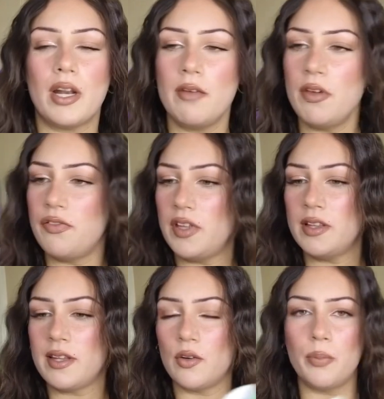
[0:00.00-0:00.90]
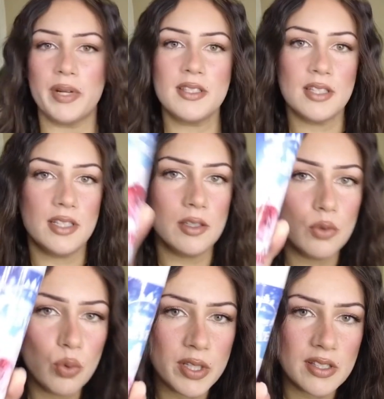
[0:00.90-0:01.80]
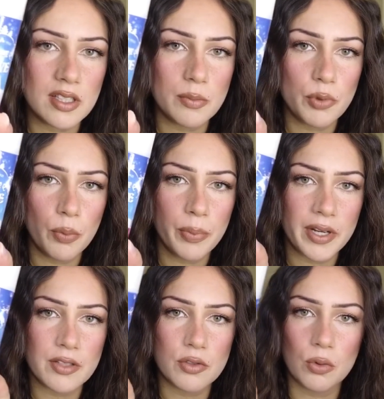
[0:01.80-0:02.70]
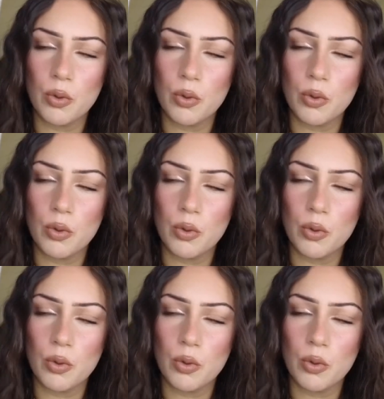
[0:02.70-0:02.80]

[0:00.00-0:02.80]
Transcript: neve finta ne ho prese di due tipi ho preso